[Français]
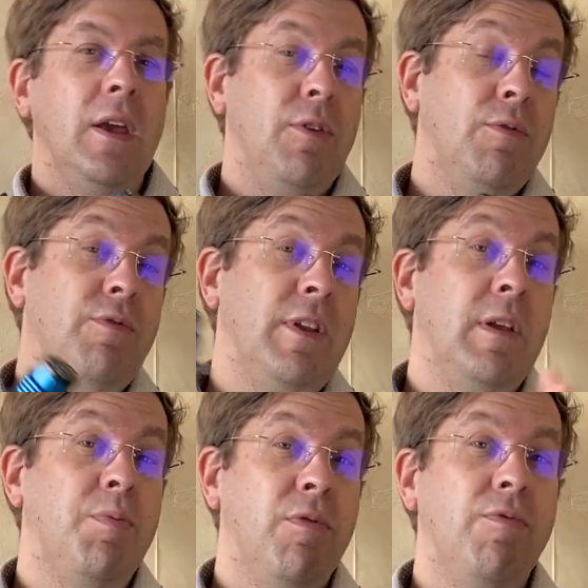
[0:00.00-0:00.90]
Et donc vous
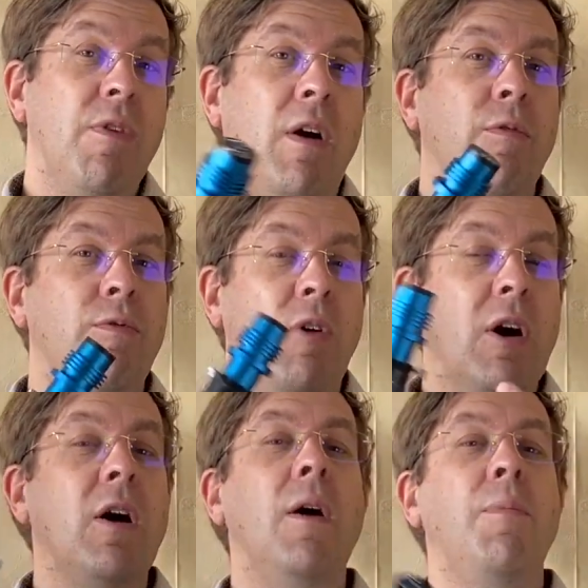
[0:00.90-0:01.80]
allez pouvoir
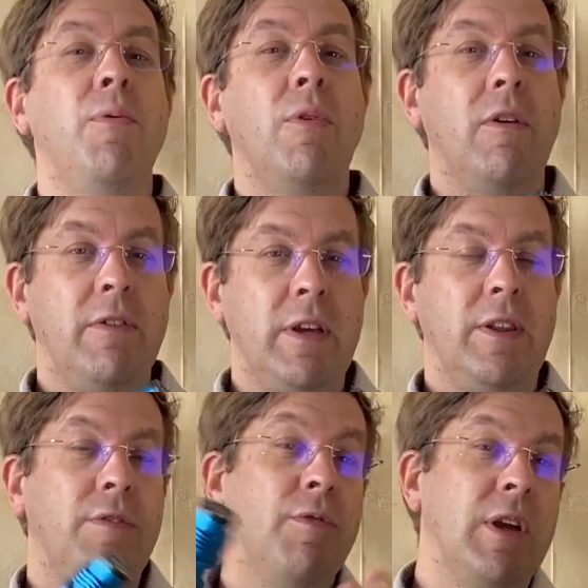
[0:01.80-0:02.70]
voir un peu
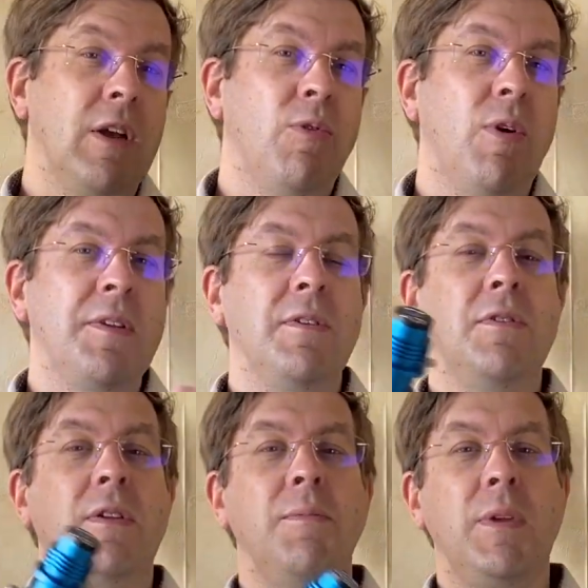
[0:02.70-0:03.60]
avec des focales
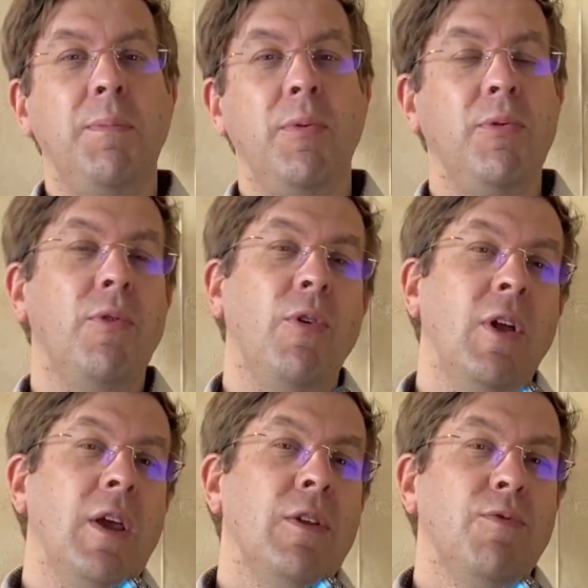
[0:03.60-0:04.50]
croissantes, un petit peu euh,
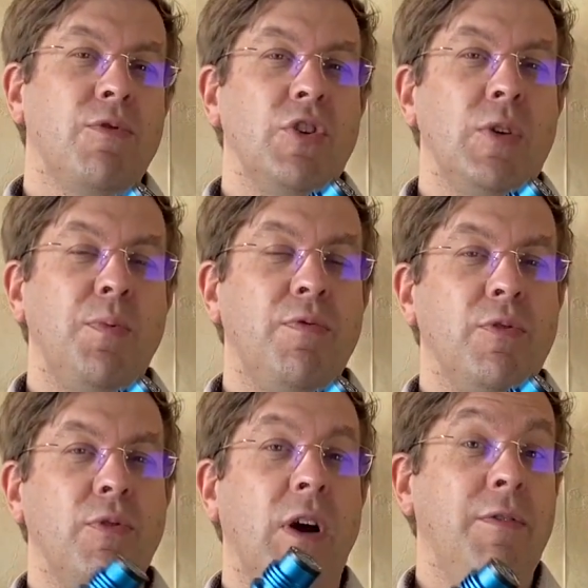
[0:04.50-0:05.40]
tout ce que j'ai pu
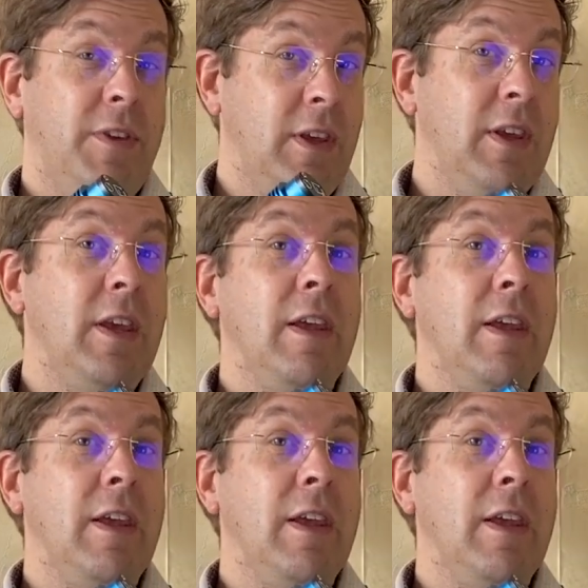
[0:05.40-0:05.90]
photographier.